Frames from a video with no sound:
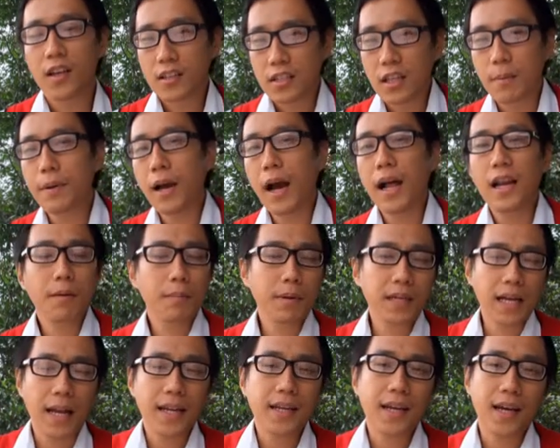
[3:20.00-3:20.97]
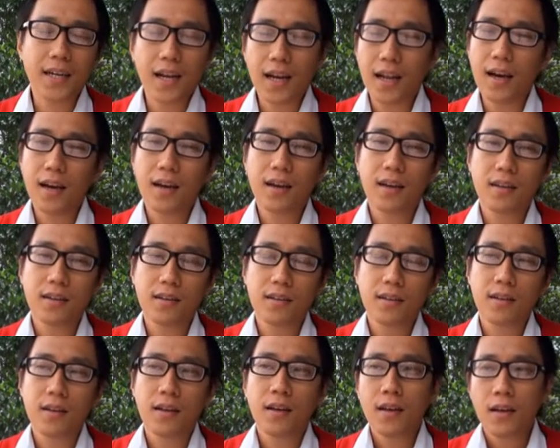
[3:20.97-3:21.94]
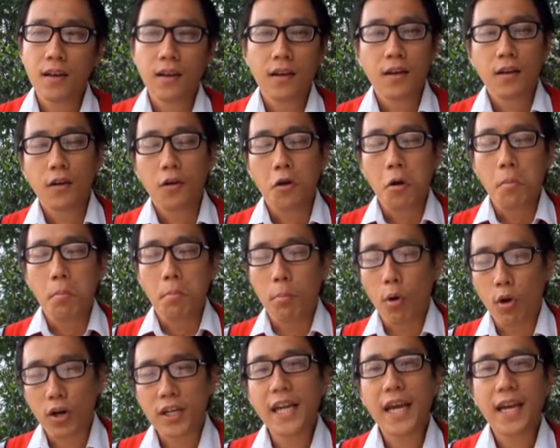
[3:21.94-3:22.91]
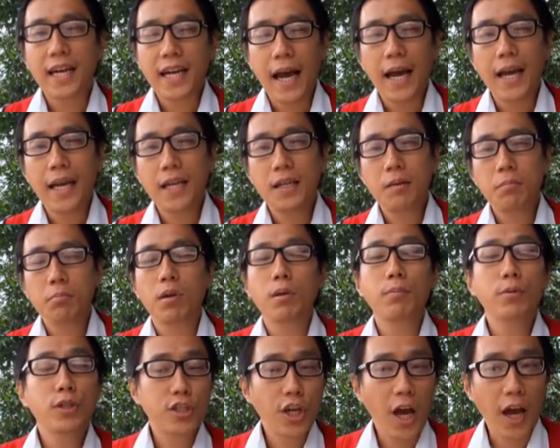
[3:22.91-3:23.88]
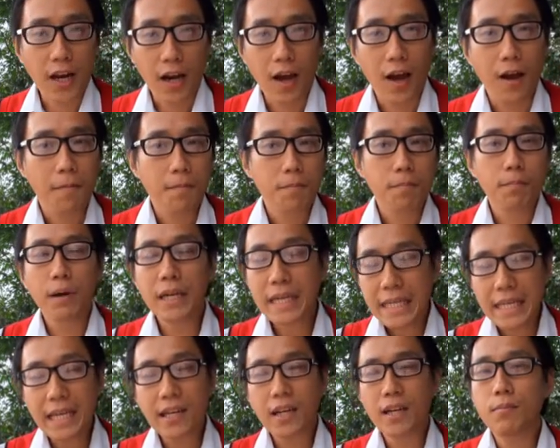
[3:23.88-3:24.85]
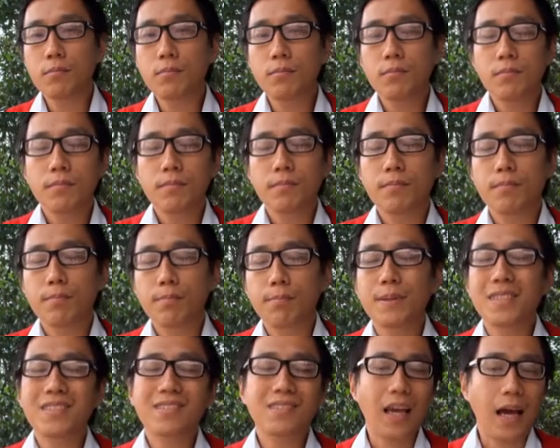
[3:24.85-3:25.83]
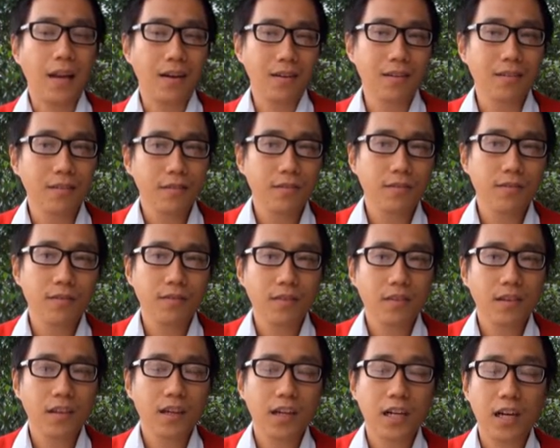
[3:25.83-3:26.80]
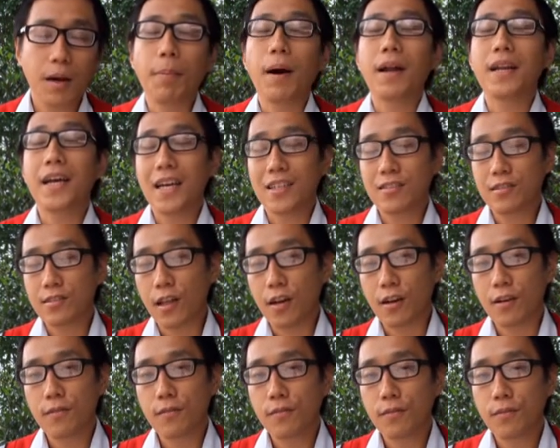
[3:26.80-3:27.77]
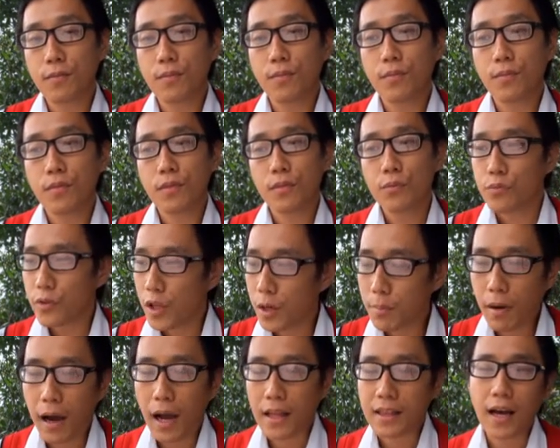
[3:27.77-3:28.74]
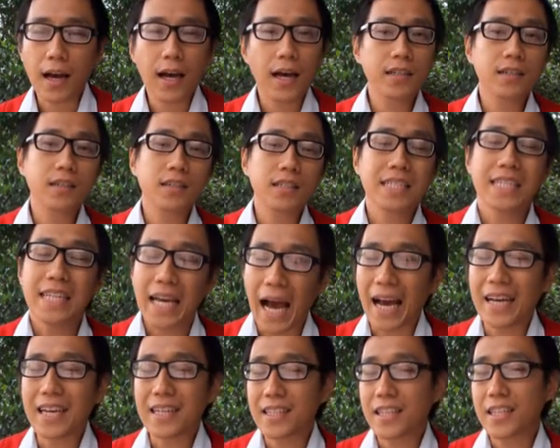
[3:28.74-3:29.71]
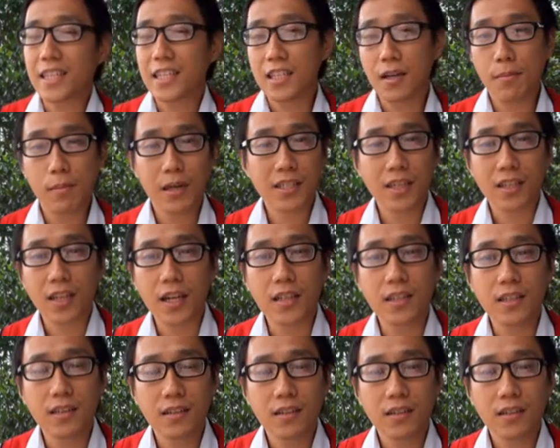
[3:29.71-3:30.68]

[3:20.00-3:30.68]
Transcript: Tapi hal yang menarik adalah Mordekai berbicara, mengirim pesan kepada Esther dan mengatakan di ayat yang kita baca tadi,